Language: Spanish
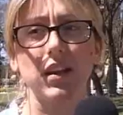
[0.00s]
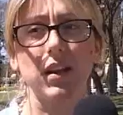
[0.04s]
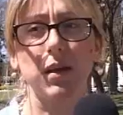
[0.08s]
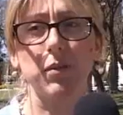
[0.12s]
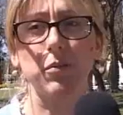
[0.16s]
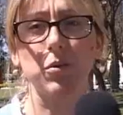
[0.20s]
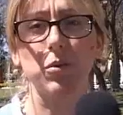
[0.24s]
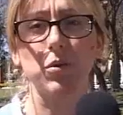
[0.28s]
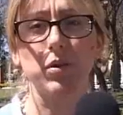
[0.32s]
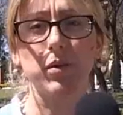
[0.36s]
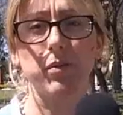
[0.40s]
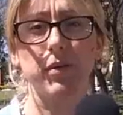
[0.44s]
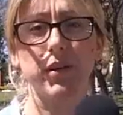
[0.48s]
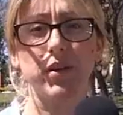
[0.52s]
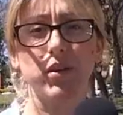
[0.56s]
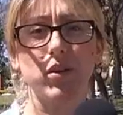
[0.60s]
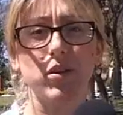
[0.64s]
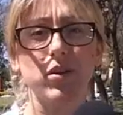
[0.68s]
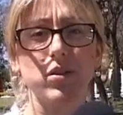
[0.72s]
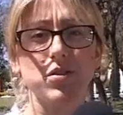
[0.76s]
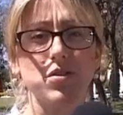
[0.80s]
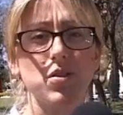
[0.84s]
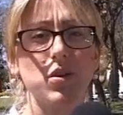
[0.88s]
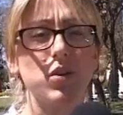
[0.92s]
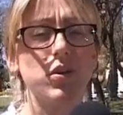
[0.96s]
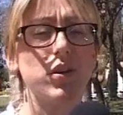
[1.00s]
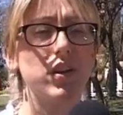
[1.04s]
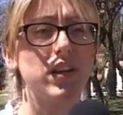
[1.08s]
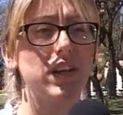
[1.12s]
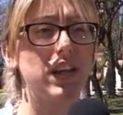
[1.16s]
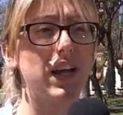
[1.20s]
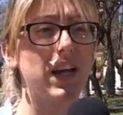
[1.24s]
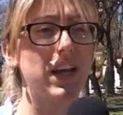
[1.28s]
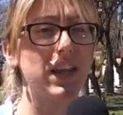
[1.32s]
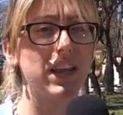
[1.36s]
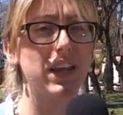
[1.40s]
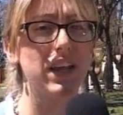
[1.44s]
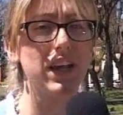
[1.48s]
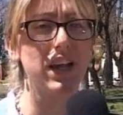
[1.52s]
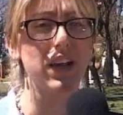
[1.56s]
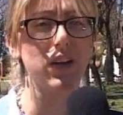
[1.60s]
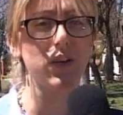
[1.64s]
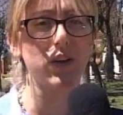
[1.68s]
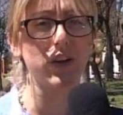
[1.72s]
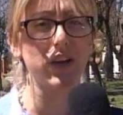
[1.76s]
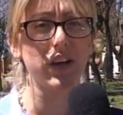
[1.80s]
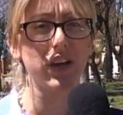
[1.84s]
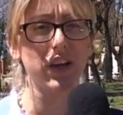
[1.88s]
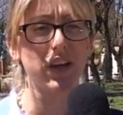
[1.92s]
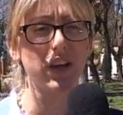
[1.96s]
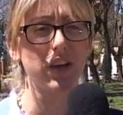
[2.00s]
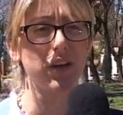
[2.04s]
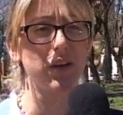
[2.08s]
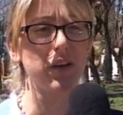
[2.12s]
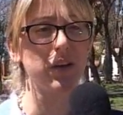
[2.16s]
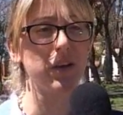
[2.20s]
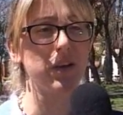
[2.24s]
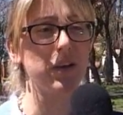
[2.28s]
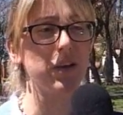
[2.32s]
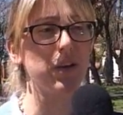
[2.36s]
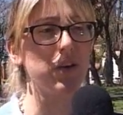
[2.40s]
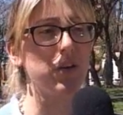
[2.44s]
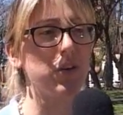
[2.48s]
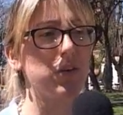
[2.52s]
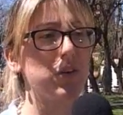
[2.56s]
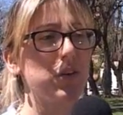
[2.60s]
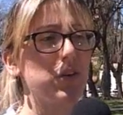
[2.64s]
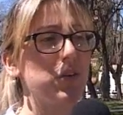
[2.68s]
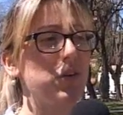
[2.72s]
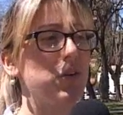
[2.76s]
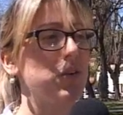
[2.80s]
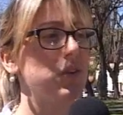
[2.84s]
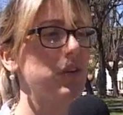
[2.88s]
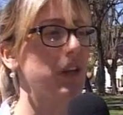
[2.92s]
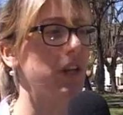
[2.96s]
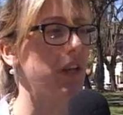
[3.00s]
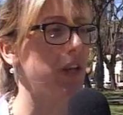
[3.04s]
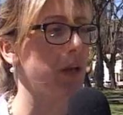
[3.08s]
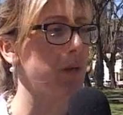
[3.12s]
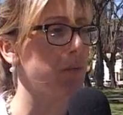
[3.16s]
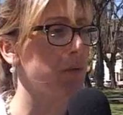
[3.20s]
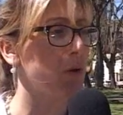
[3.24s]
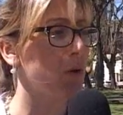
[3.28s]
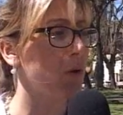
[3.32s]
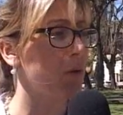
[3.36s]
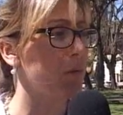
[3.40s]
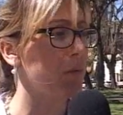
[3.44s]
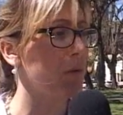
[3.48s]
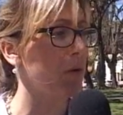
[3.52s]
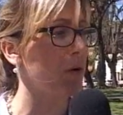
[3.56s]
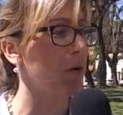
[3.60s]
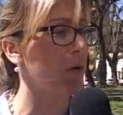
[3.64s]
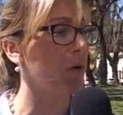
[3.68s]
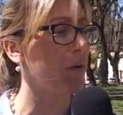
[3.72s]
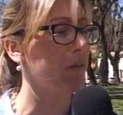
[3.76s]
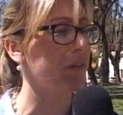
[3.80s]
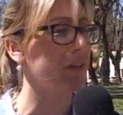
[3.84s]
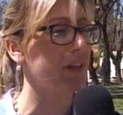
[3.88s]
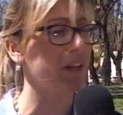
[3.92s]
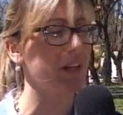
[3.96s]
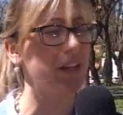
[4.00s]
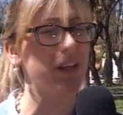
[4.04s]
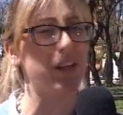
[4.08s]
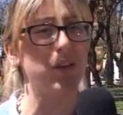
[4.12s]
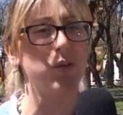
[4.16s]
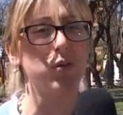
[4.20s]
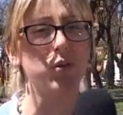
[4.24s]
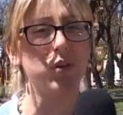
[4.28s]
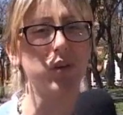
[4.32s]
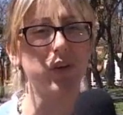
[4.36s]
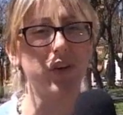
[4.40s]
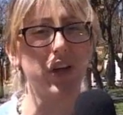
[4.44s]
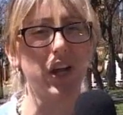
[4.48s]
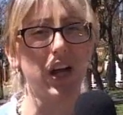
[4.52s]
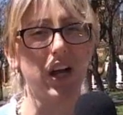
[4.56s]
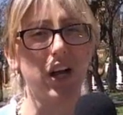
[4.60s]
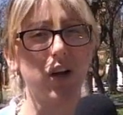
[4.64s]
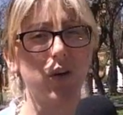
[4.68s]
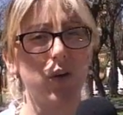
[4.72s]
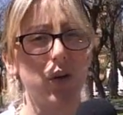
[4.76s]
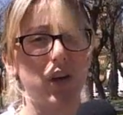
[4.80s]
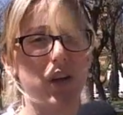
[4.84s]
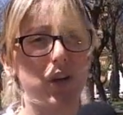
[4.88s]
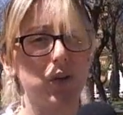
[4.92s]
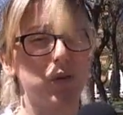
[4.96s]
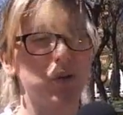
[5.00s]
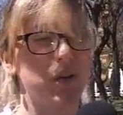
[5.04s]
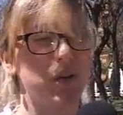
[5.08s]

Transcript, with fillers: Estamos ultimando lo que son los detalles a lo que nos, teníamos como objetivo llevar a cabo la